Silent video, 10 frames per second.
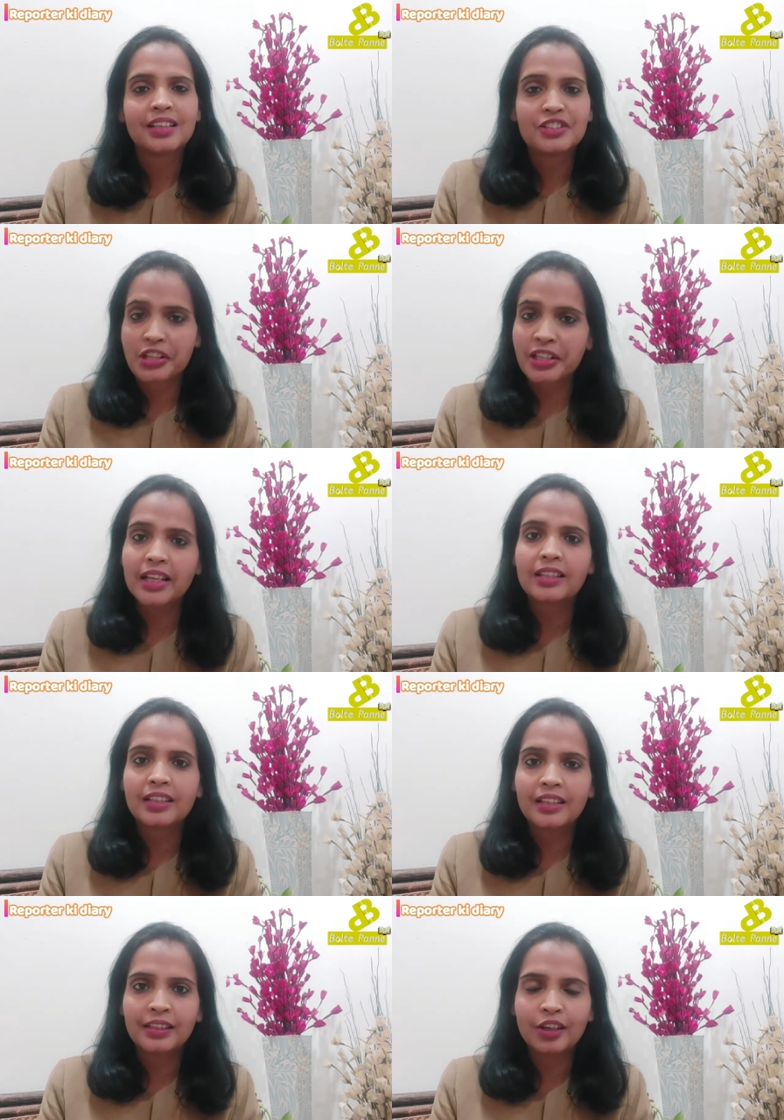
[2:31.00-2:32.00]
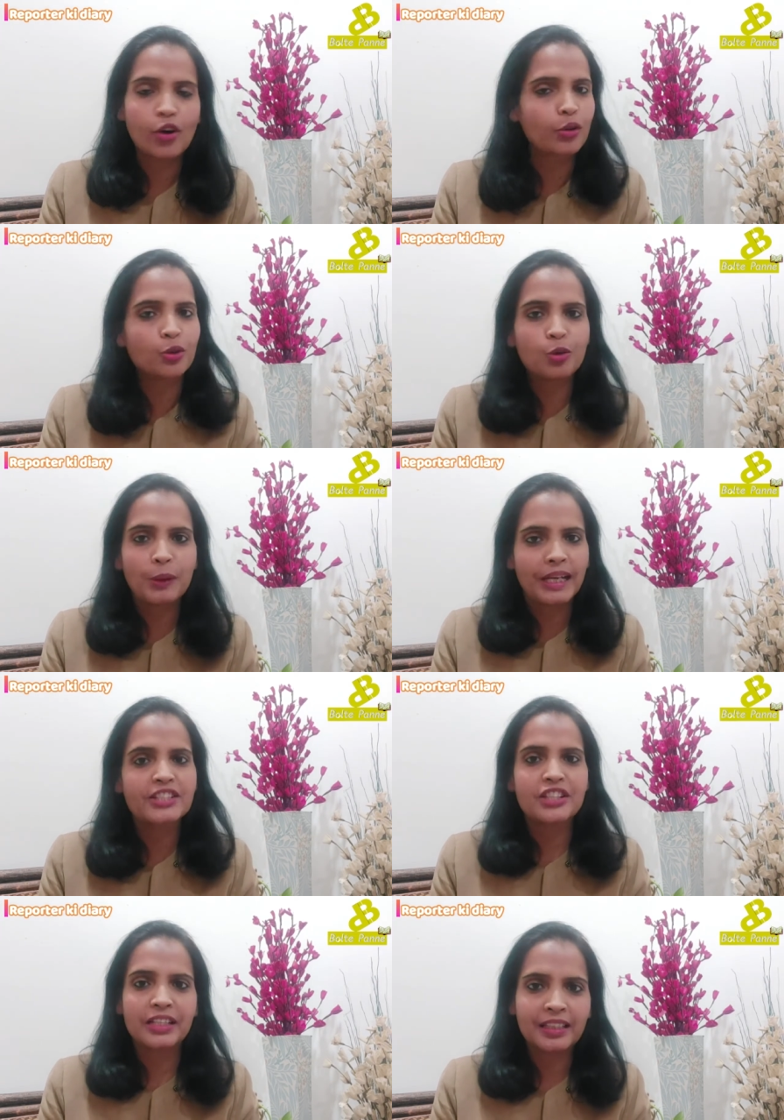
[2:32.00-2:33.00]
चीनी डालती हैं और उनको बिना
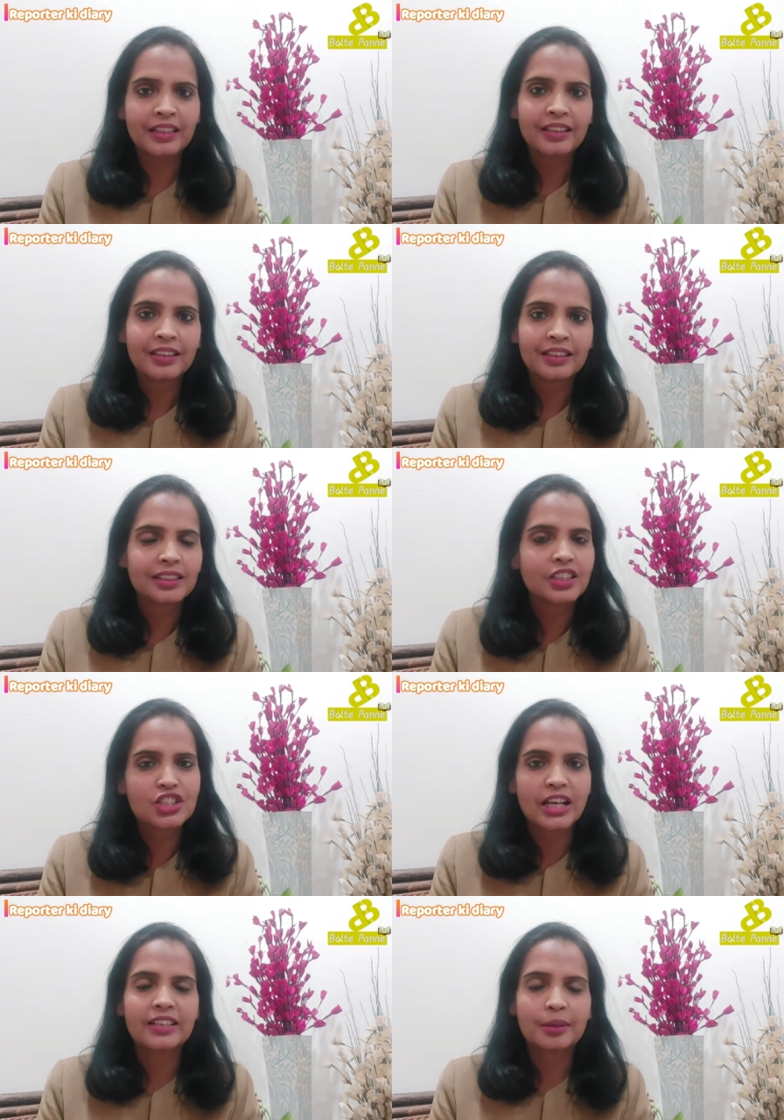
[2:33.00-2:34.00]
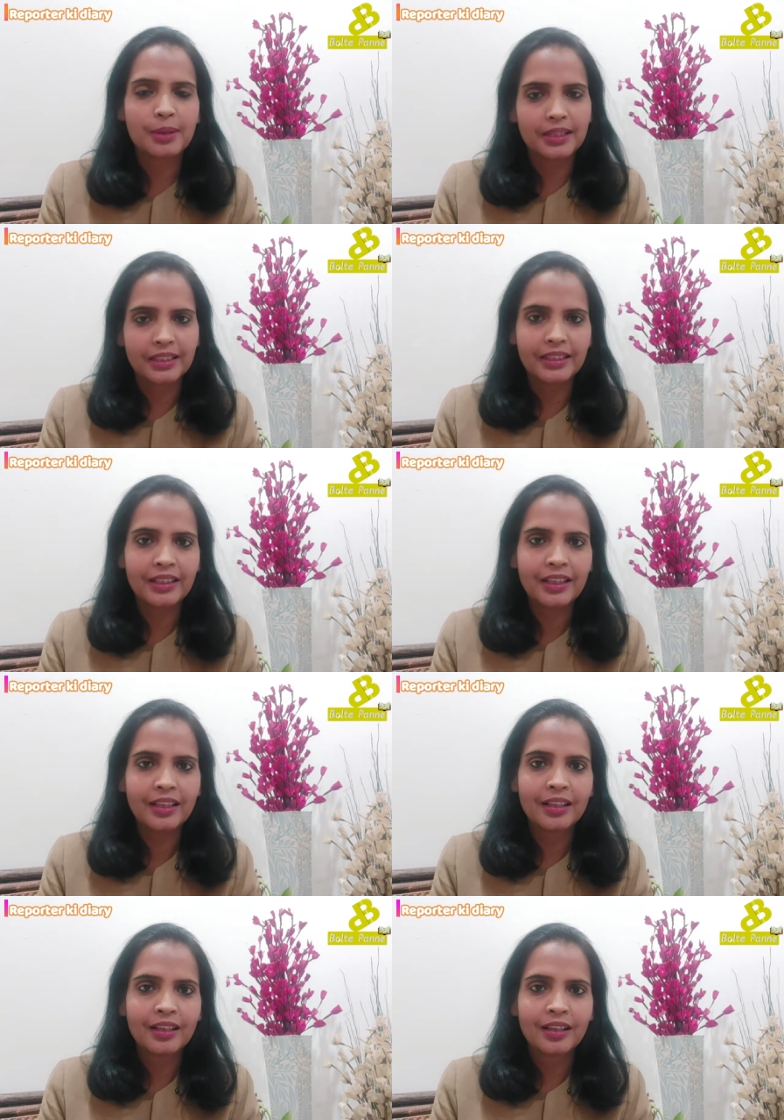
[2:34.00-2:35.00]
चीनी की चाय थमाती हैं
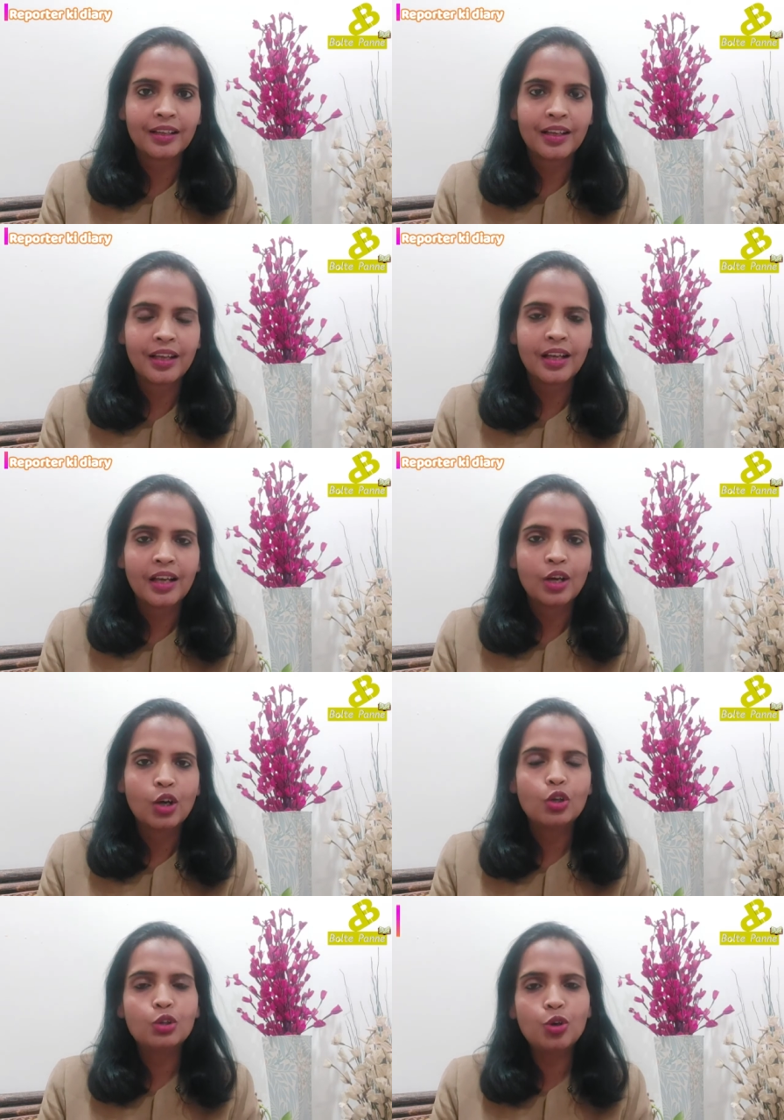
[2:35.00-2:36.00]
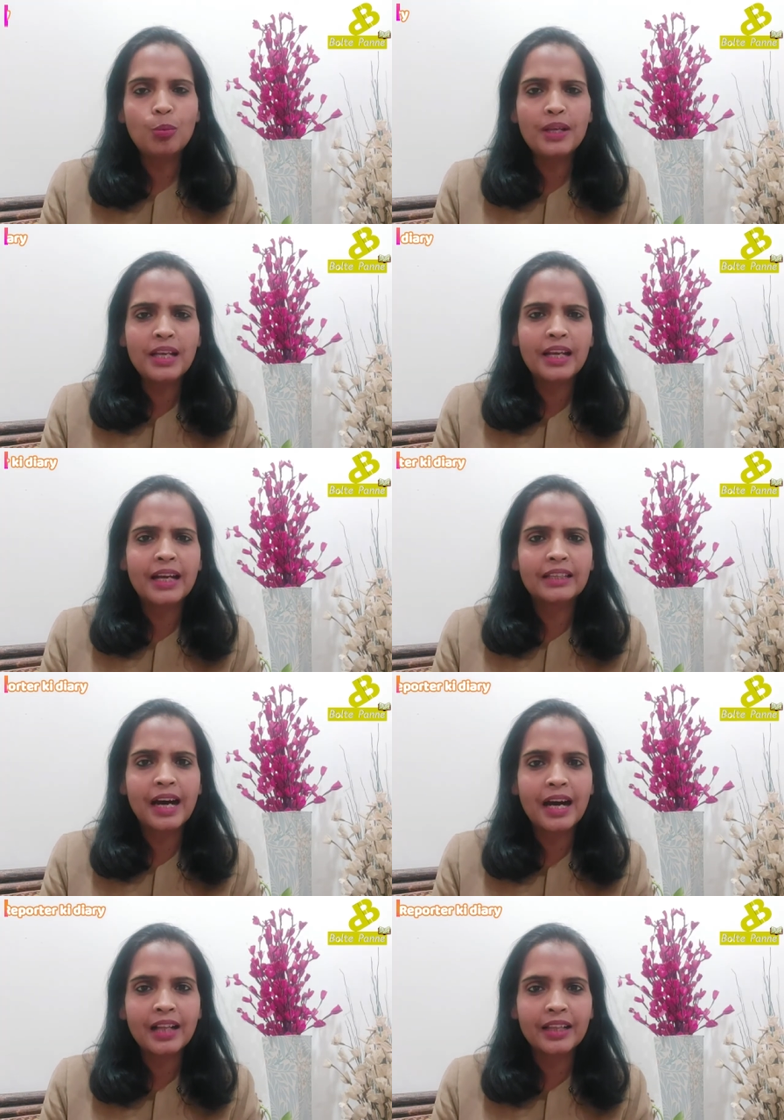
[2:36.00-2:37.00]
उनको मैं
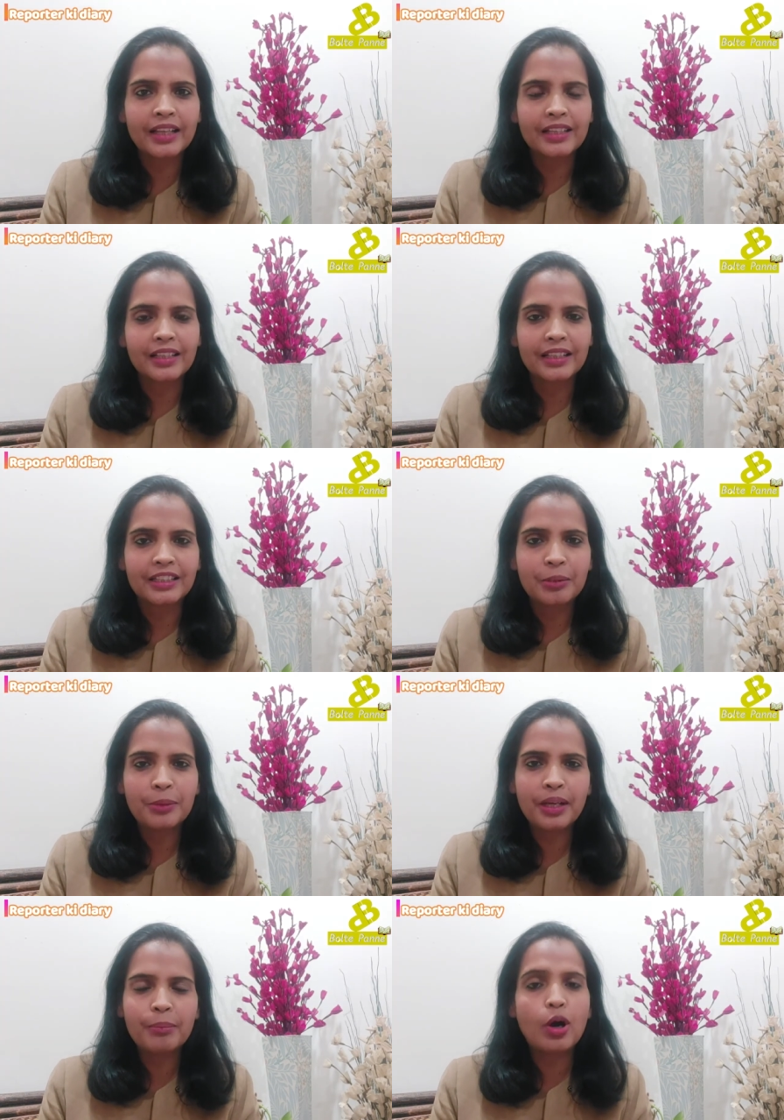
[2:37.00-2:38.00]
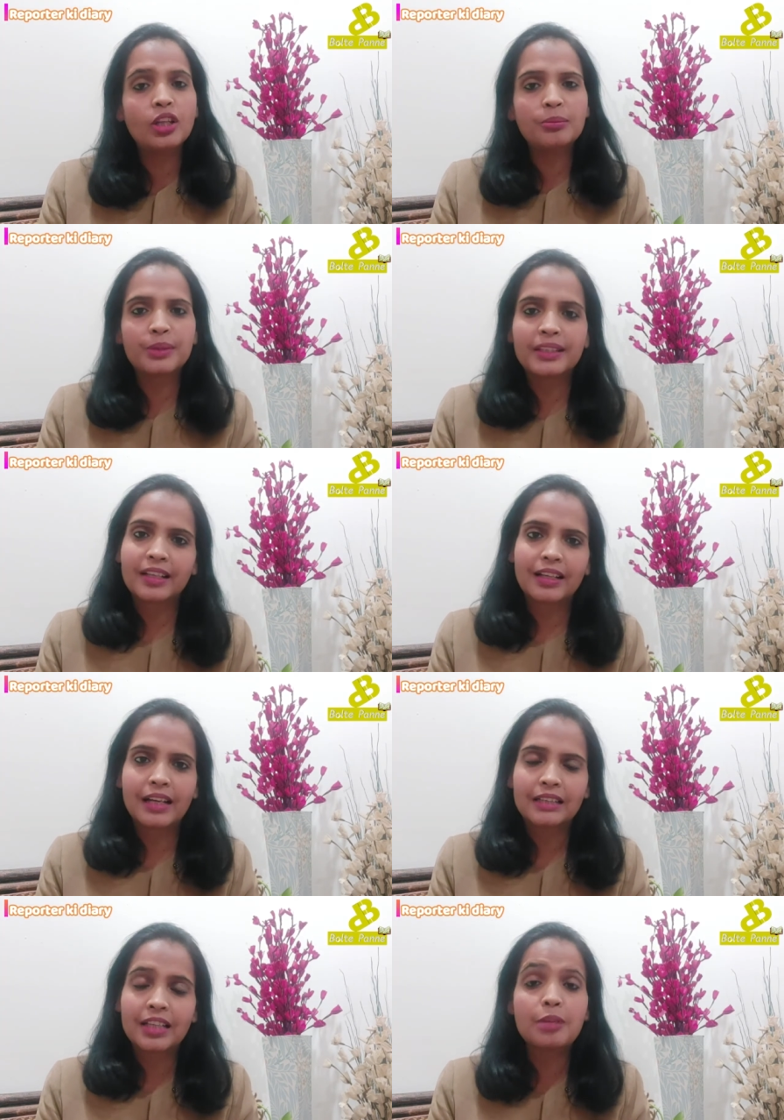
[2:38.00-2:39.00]
लगातार देख रही थी मेरा बहुत मन कर
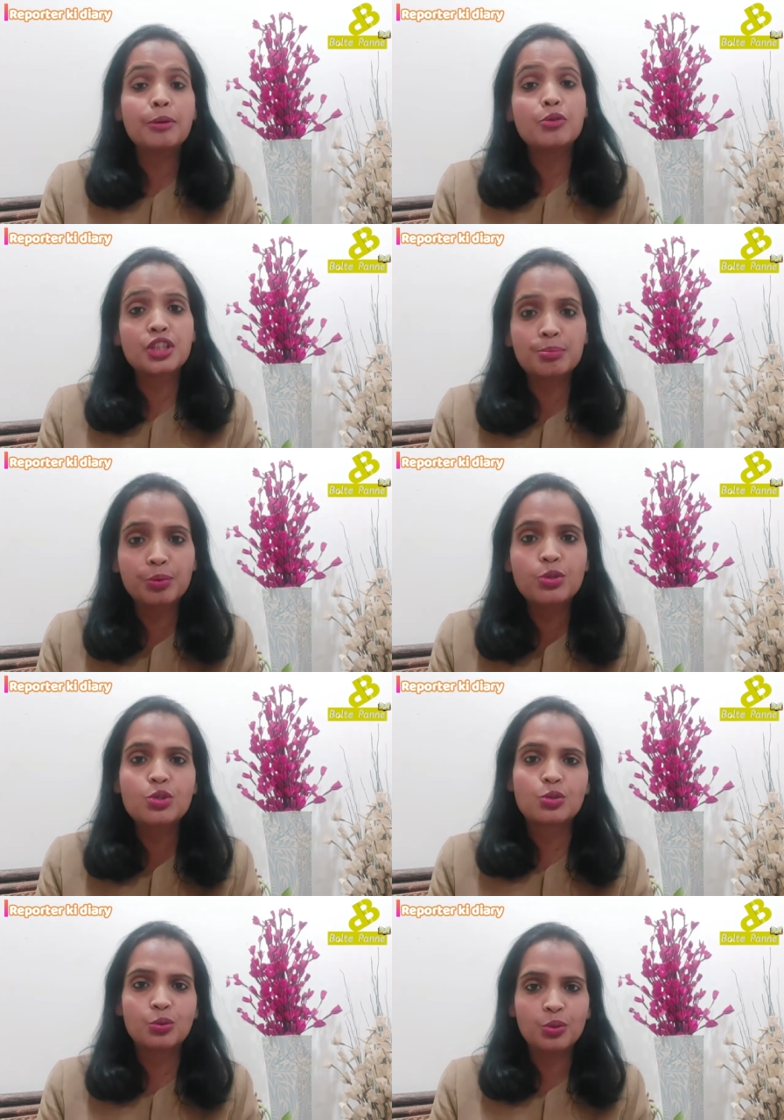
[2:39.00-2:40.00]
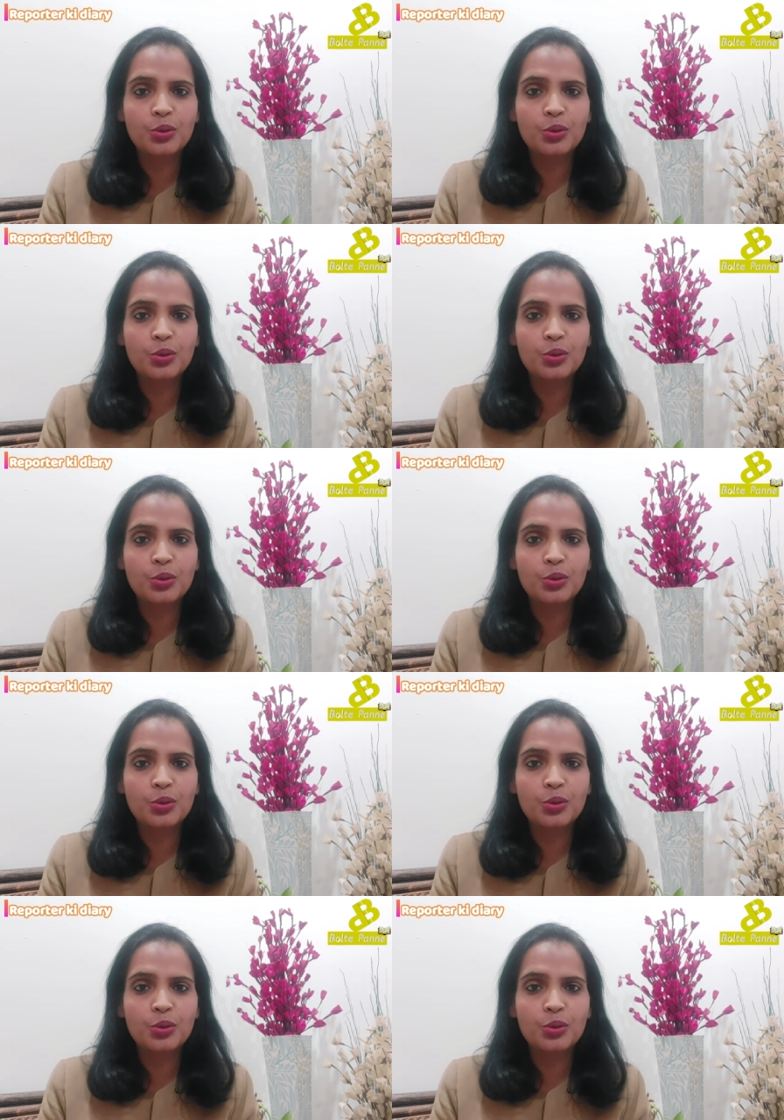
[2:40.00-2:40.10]
रहा था कि मैं उनसे पूछूं